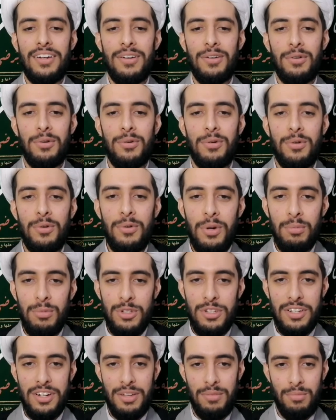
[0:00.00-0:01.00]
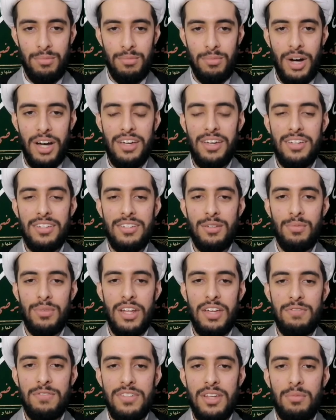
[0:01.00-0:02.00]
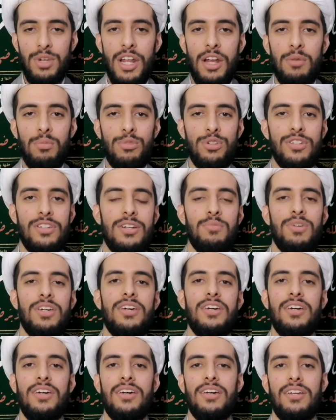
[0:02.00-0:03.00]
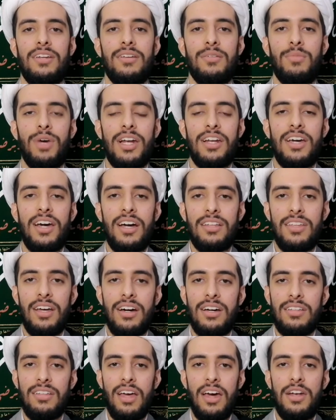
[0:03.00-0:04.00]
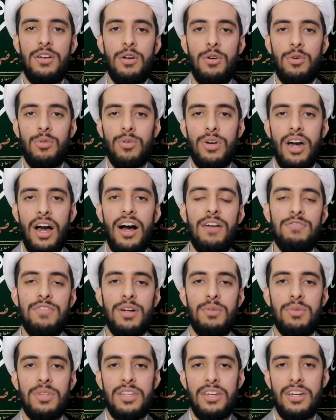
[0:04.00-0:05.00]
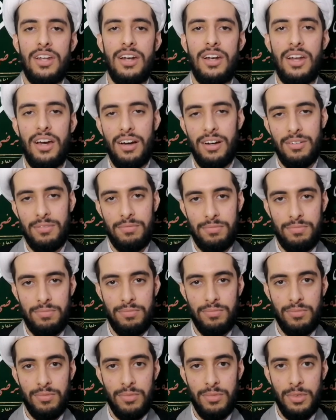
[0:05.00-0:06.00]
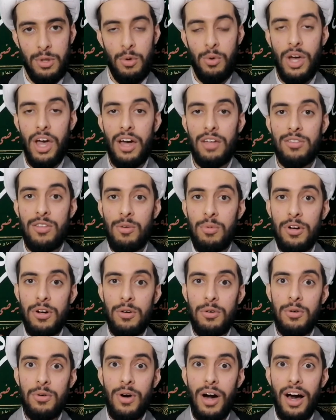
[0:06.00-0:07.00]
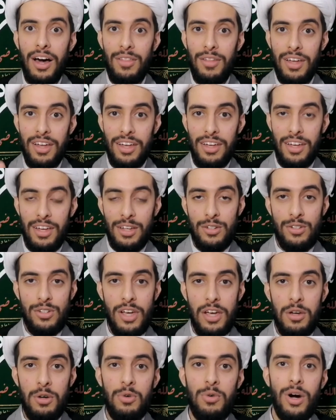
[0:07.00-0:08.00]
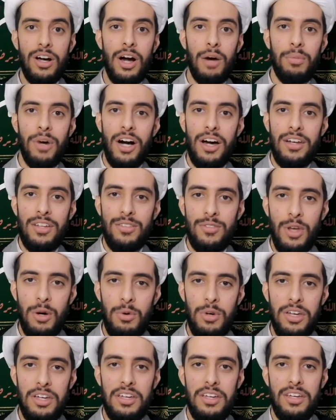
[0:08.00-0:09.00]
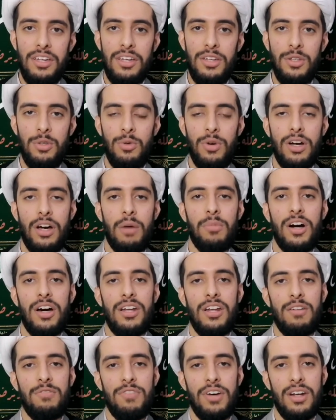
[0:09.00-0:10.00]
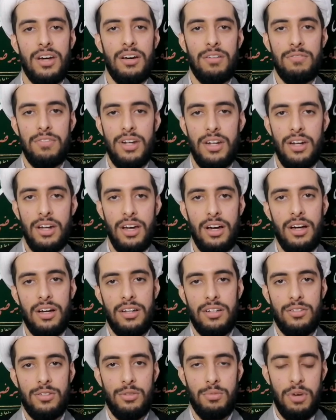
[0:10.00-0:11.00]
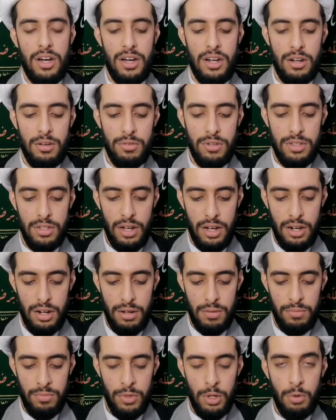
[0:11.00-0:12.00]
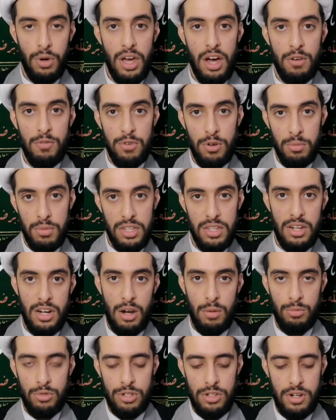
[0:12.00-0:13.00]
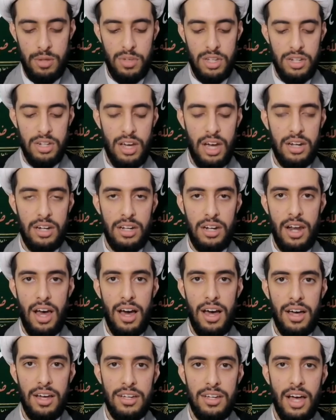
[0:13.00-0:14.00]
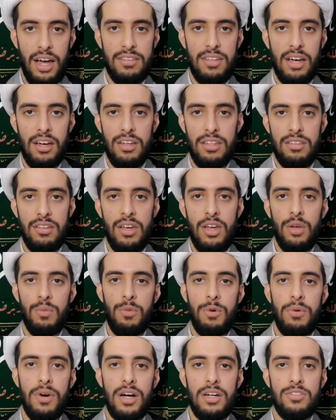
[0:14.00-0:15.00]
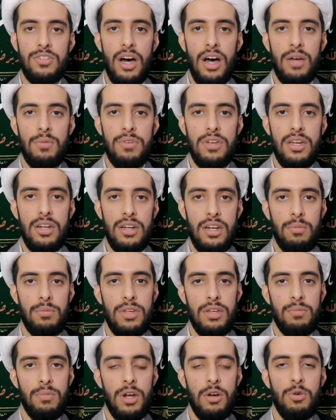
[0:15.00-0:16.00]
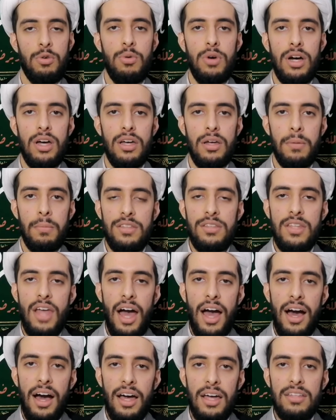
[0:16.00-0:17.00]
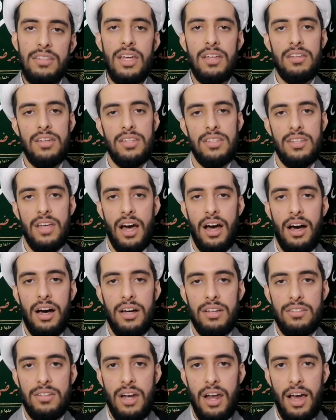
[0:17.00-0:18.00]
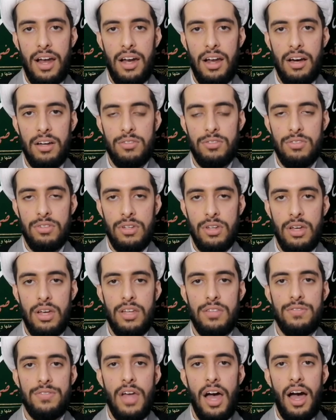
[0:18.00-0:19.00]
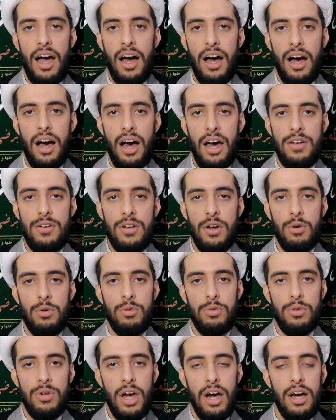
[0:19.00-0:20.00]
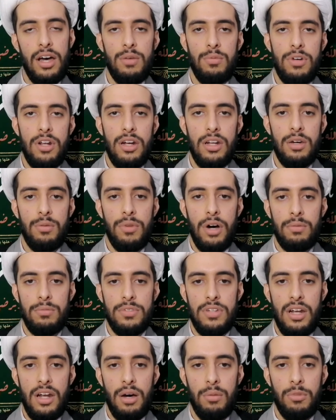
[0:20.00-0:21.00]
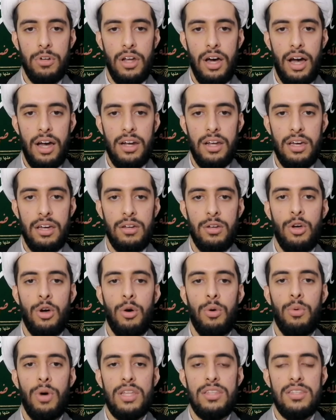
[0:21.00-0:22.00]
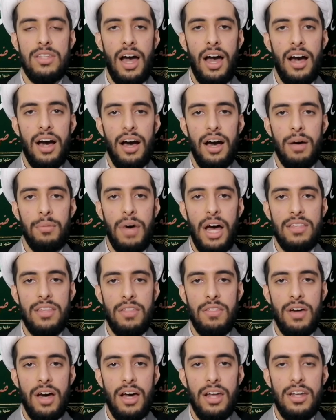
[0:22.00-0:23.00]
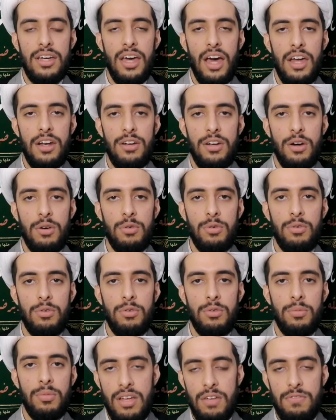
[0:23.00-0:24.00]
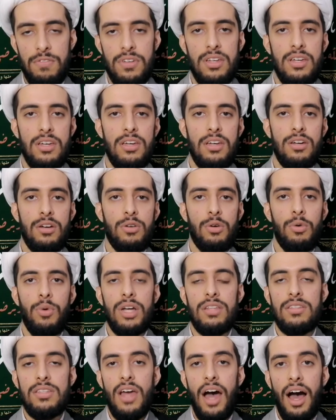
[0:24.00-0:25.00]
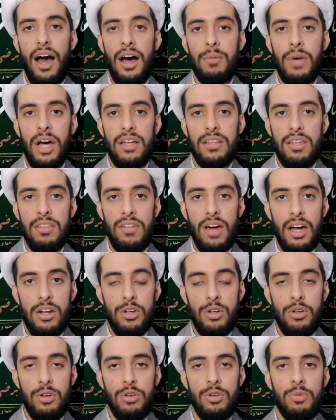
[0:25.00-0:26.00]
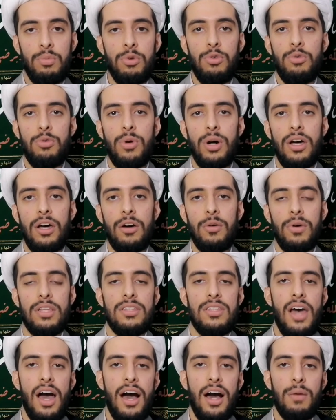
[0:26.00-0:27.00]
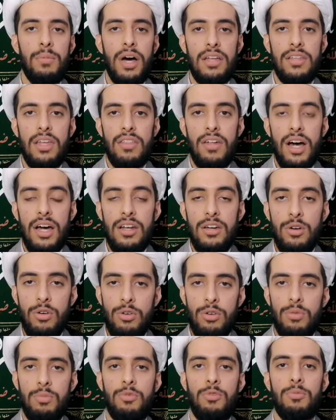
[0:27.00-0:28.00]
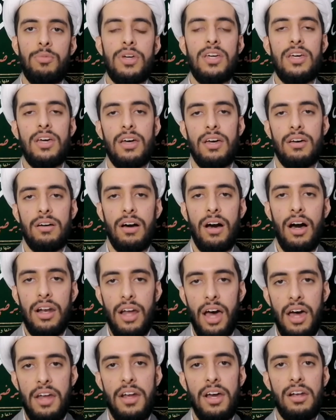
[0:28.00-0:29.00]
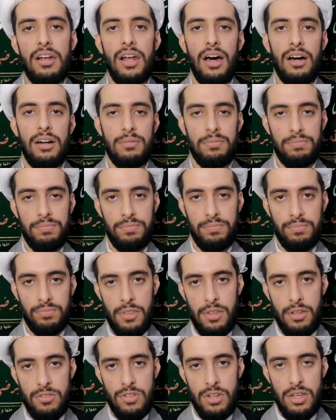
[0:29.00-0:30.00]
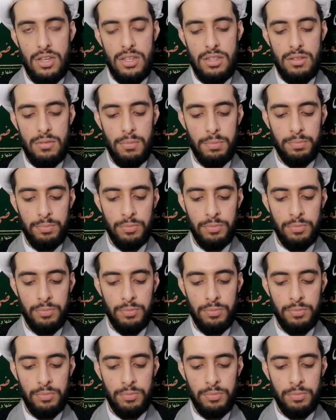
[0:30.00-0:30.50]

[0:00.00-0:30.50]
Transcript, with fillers: أنه هو مسلم ما يحسب نفسه من المسلمين بل يعتقد أنه كافر بدين الله ويعتبره هذا الشيء هو كمال التوحيد وكمال الفناء في الله سبحانه وتعالى ويكفر بدين المسلمين يعني لا يعتقد بما جاء به النبي بل هو ادعى عدة ادعاءات الحلاج ادعى أنه نائب للإمام سلام الله عليه وادعى بعد ذلك انه سفير وادعى بعد ذلك النبوه وادعى بعد ذلك الربوبيه قال انا الله جيد